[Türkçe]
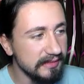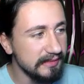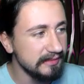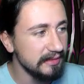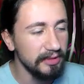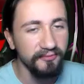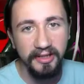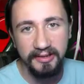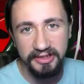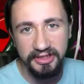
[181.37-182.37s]
siz de benim
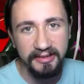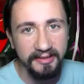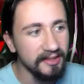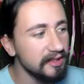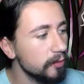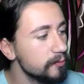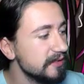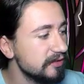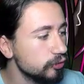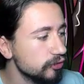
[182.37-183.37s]
farklı şeyler
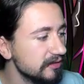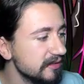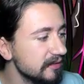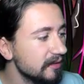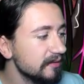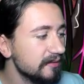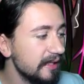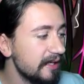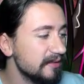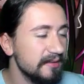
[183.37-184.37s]
denememi istiyorsanız
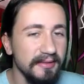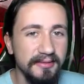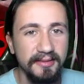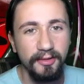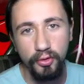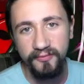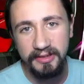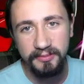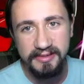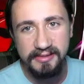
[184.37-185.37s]
diğer yeteneklere de oy
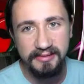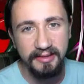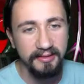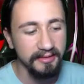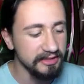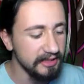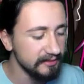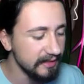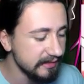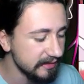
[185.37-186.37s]
verebilirsiniz
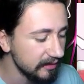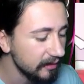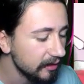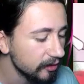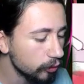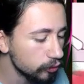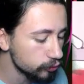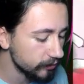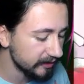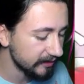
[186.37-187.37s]
arkadaşlar. Neyse
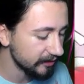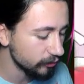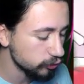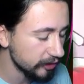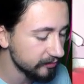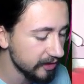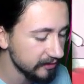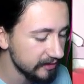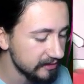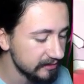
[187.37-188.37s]
konuşmayı daha da
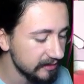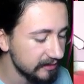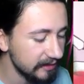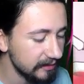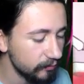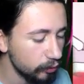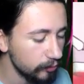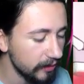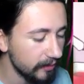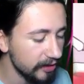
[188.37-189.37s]
uzatmak niyetinde değilim.
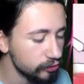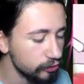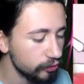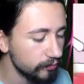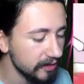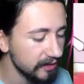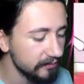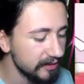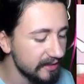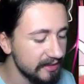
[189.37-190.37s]
Bölüme başlıyorum.
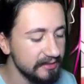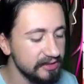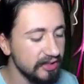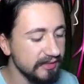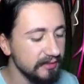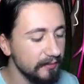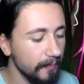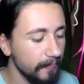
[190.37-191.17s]
Bakalım nereye gideceğiz.